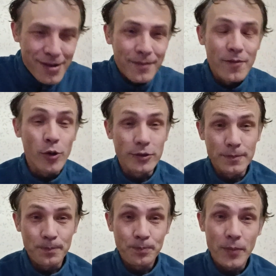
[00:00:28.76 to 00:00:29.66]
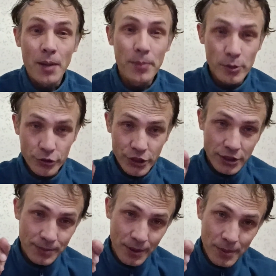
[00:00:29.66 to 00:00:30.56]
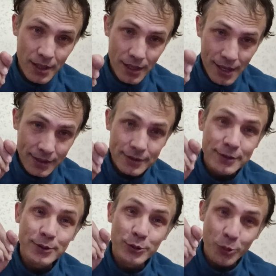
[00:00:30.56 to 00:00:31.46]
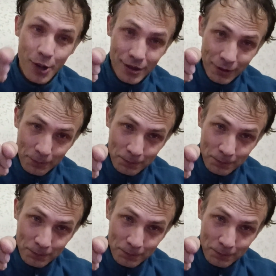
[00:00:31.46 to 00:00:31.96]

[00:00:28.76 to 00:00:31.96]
Вот. Получилось примерно как с Уралом.